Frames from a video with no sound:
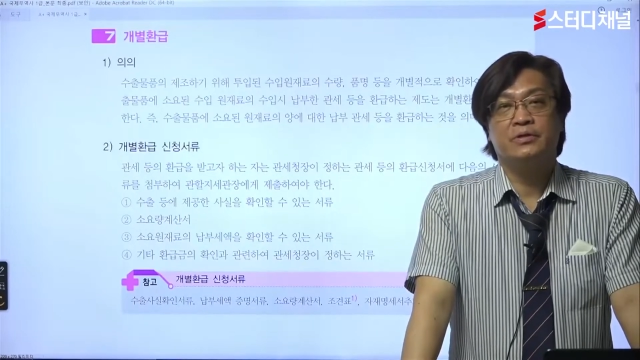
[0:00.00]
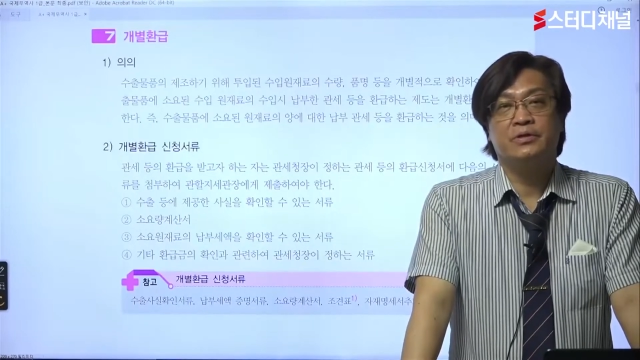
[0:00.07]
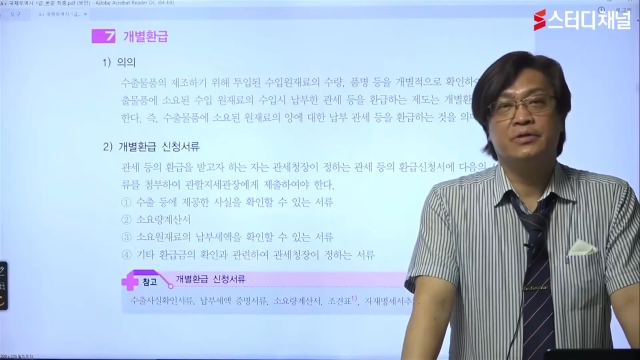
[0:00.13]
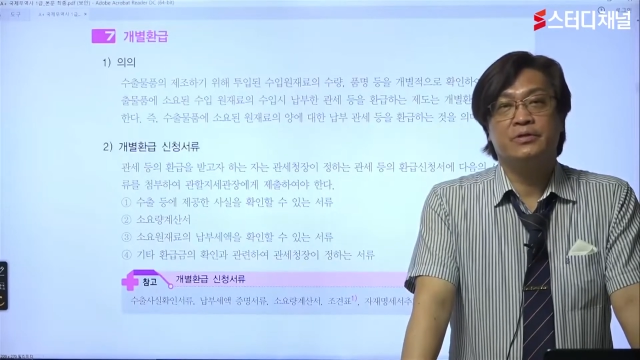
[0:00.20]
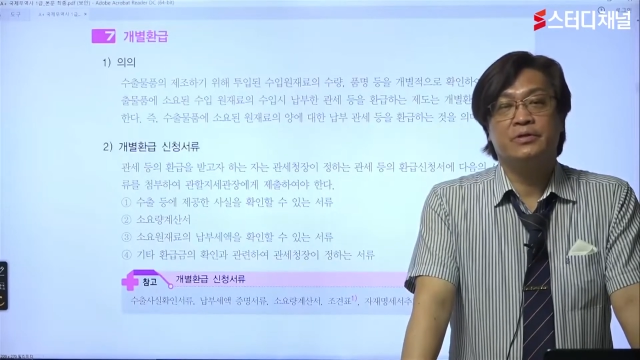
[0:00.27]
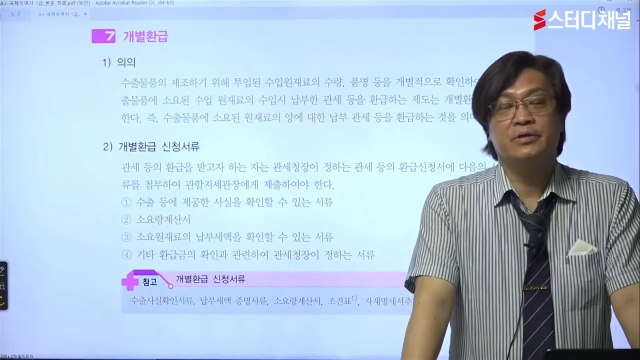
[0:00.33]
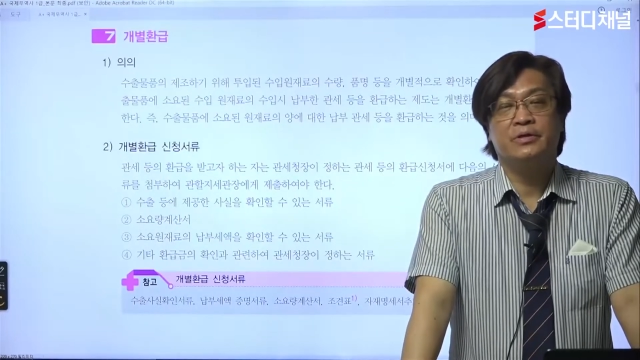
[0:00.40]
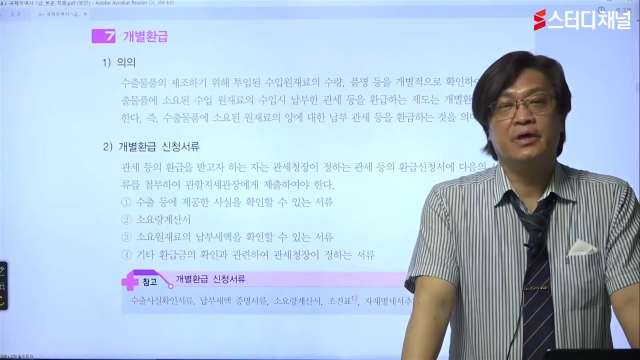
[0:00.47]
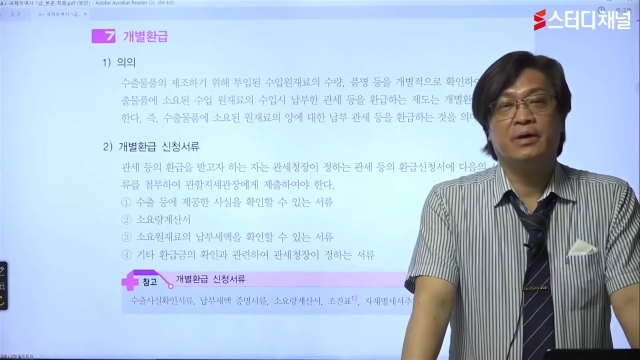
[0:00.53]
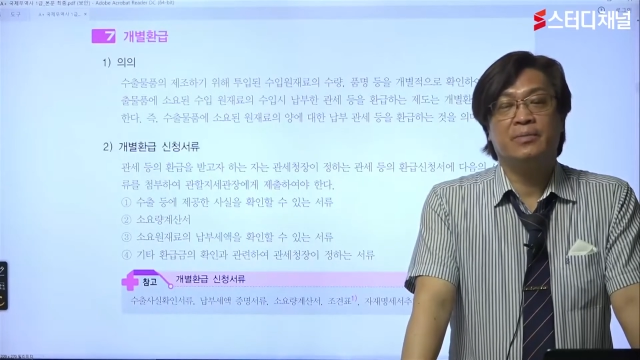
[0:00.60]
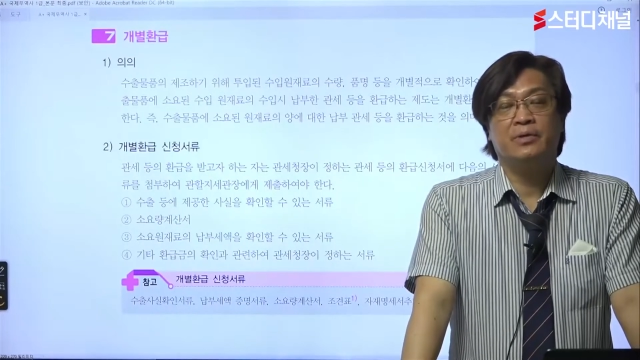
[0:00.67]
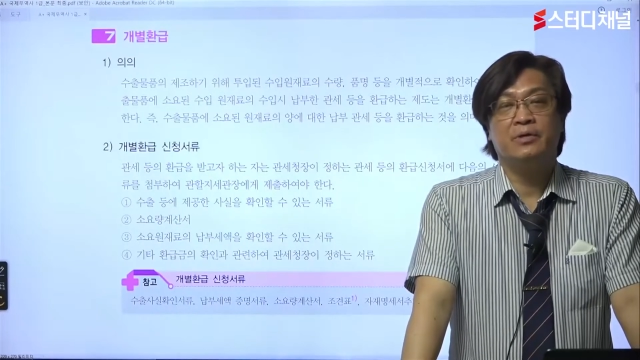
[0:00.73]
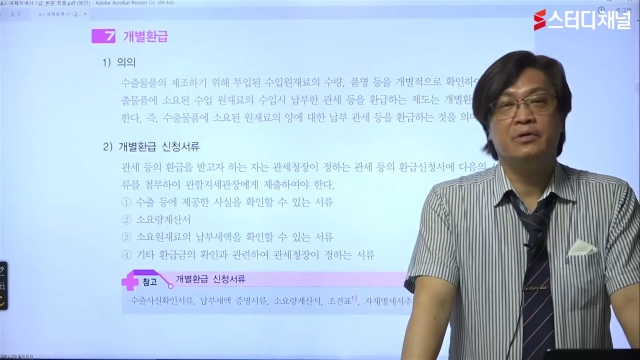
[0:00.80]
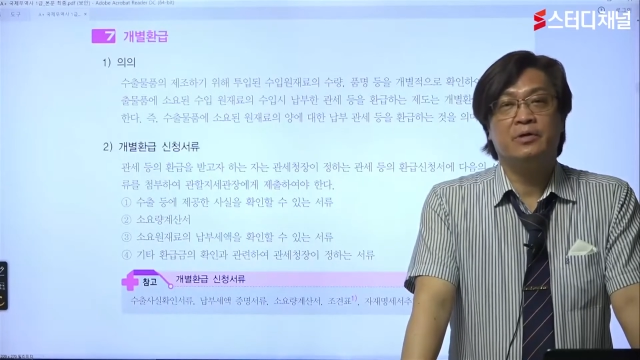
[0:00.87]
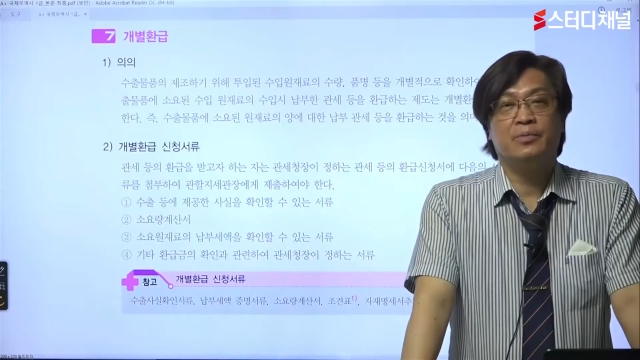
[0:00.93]
천천히
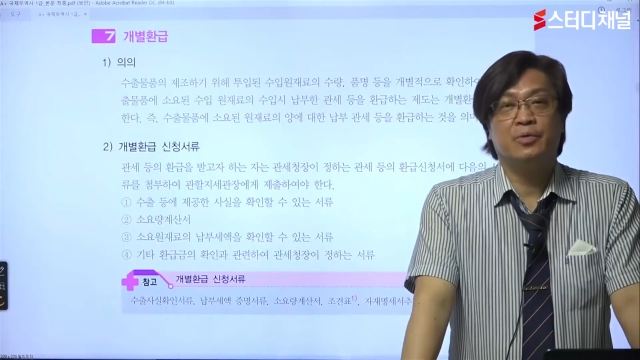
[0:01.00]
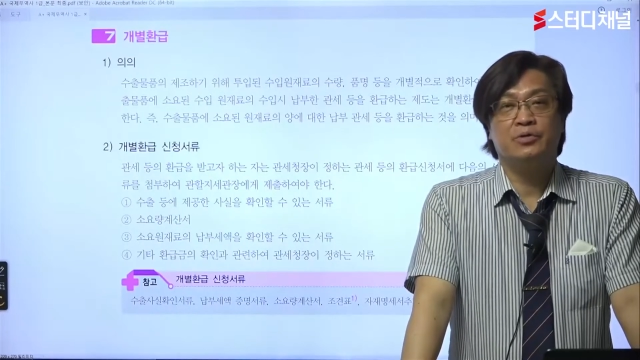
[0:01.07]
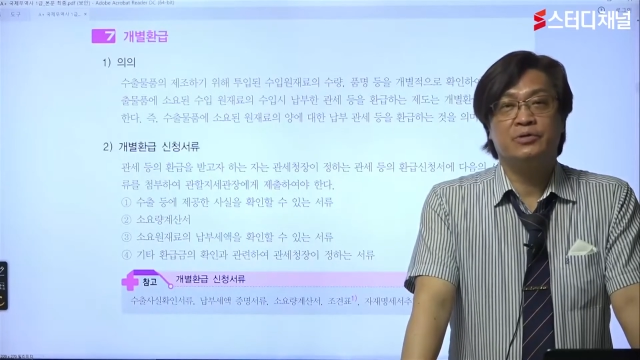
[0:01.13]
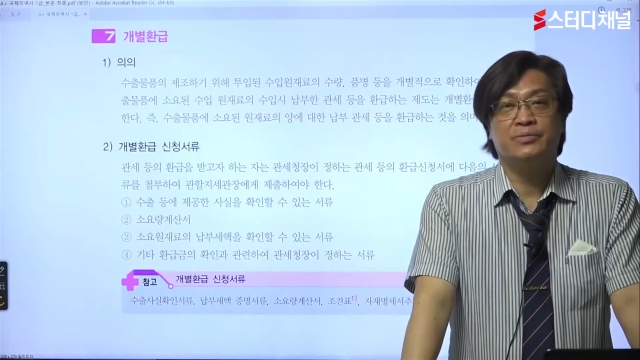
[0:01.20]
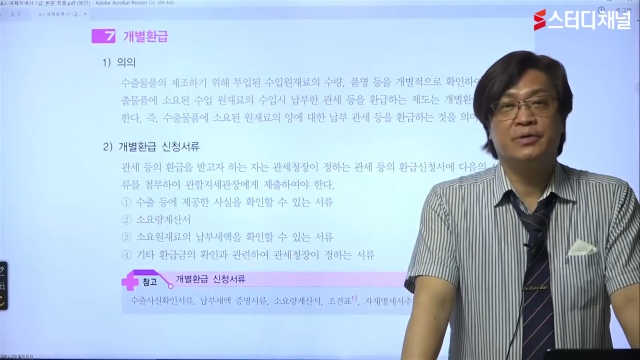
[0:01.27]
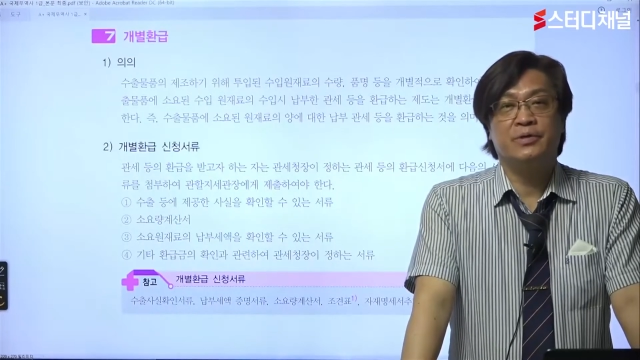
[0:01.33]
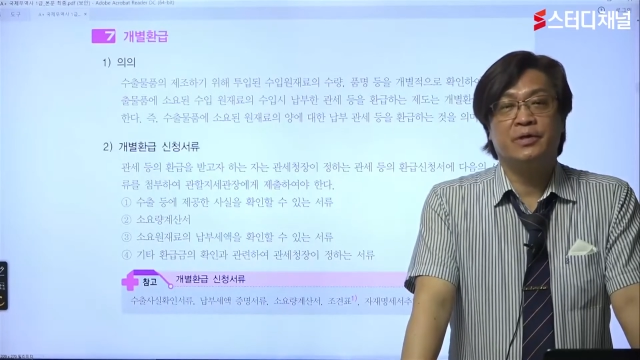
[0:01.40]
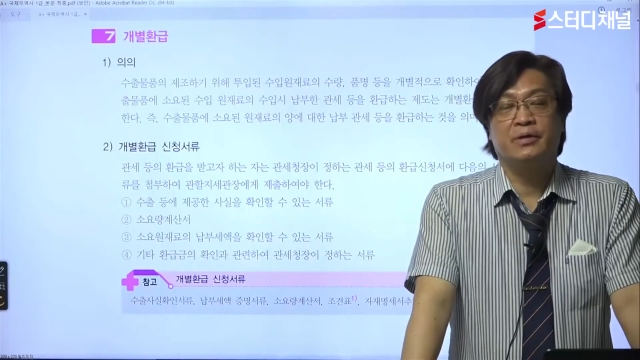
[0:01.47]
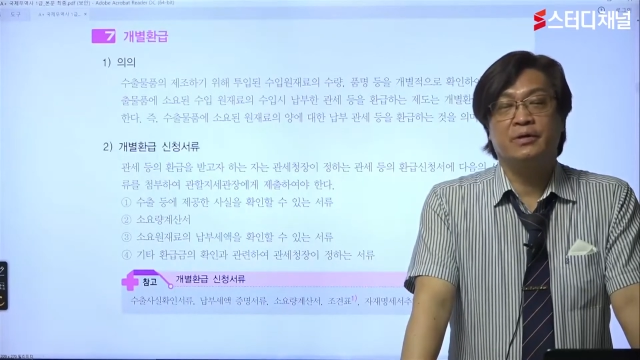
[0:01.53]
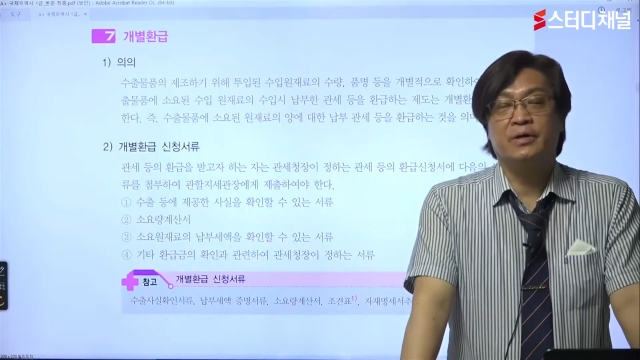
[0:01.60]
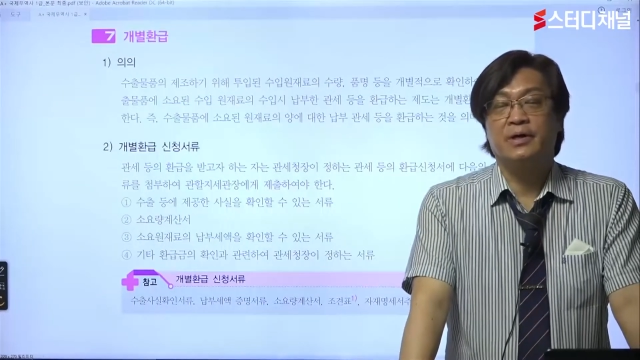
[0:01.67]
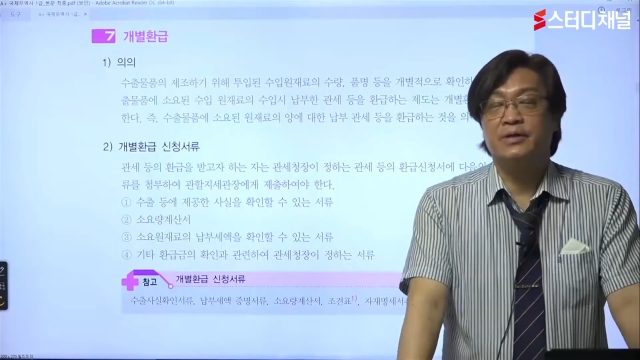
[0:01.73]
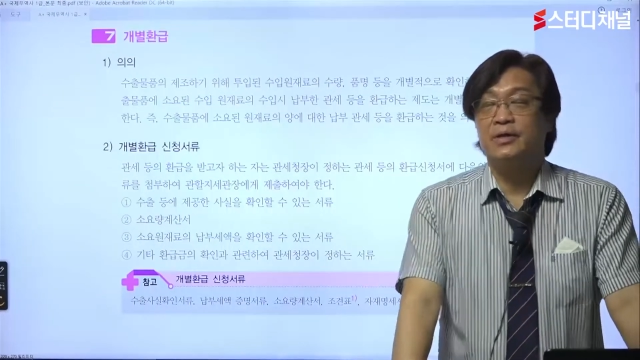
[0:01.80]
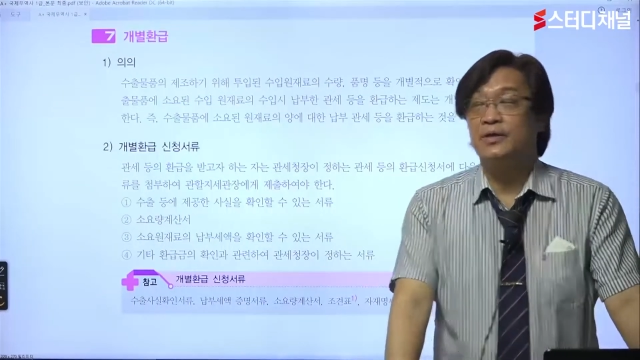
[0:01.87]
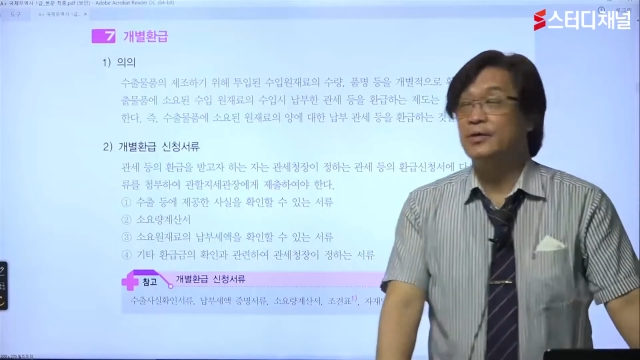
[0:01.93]
한번 읽어보시면 될 것
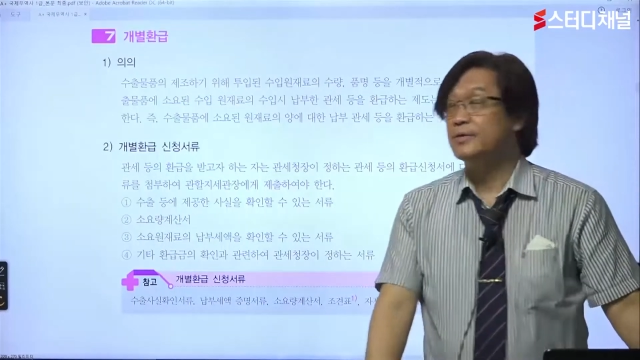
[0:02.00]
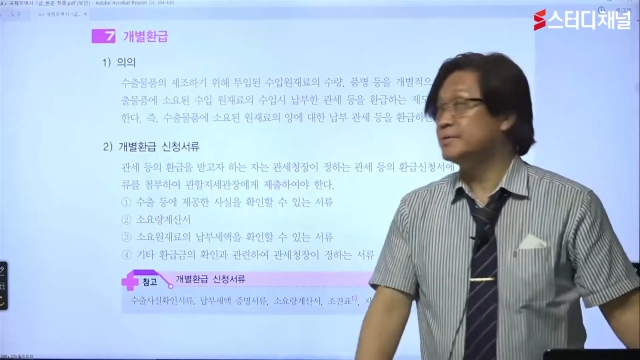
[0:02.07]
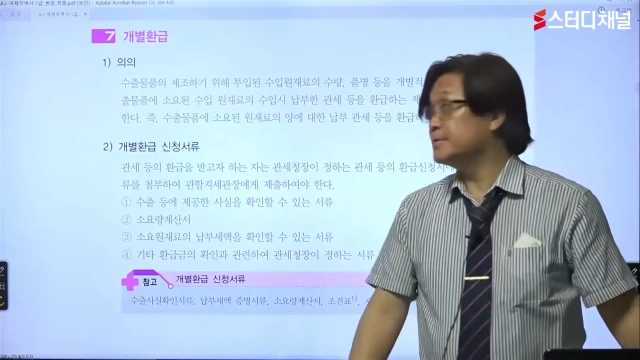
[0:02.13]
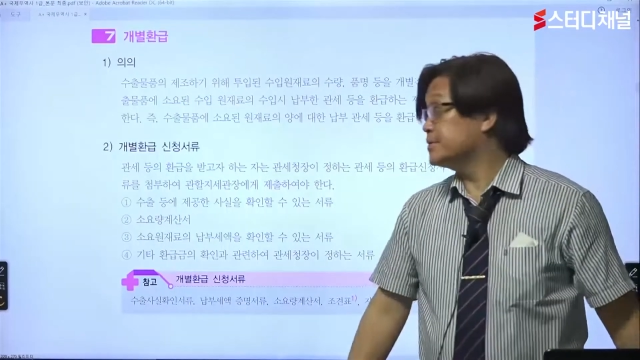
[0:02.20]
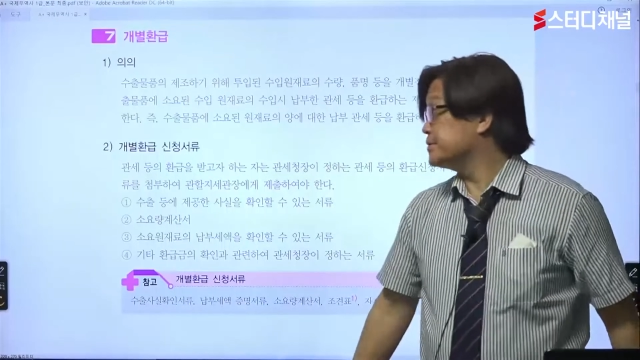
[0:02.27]
같아요.